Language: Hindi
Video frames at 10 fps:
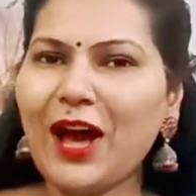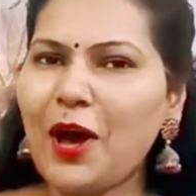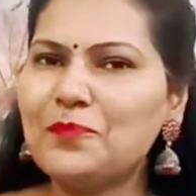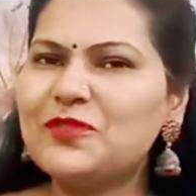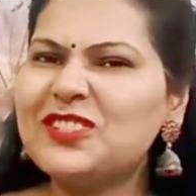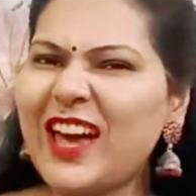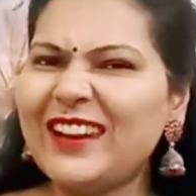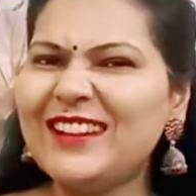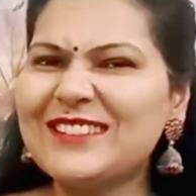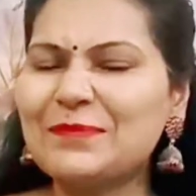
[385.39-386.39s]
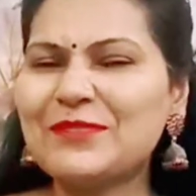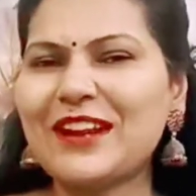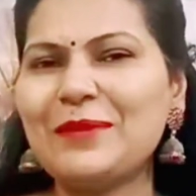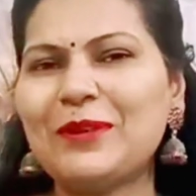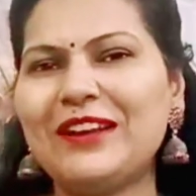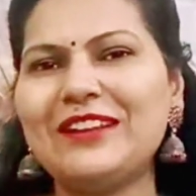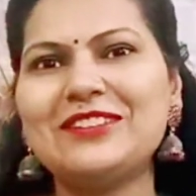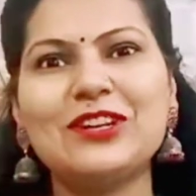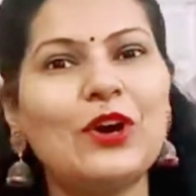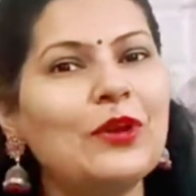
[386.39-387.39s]
आप चैनल सब्सक्राइब कर
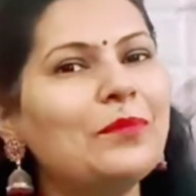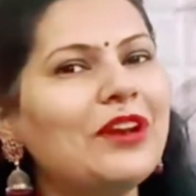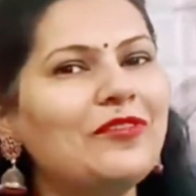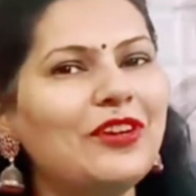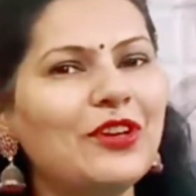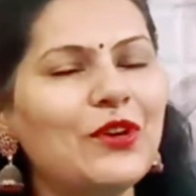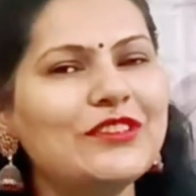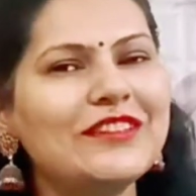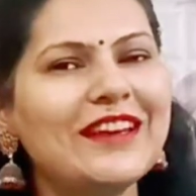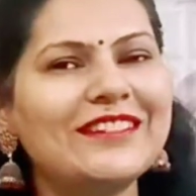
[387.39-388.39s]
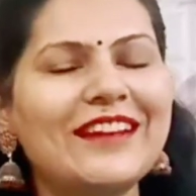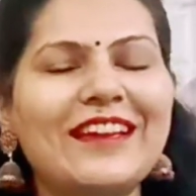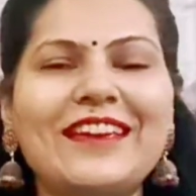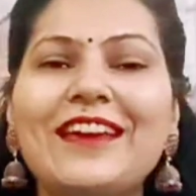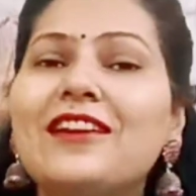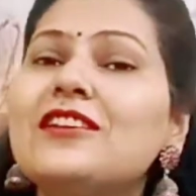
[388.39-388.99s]
लीजिए और मेरे वीडियोस देखते रहिए